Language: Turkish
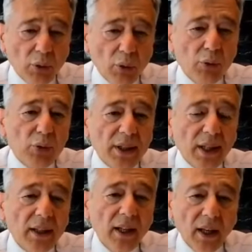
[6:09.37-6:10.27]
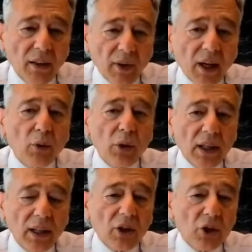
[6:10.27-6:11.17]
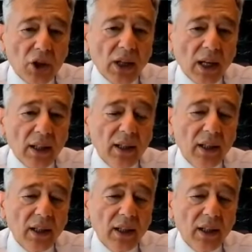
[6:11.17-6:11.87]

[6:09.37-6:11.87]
O yüzden var olan aşılar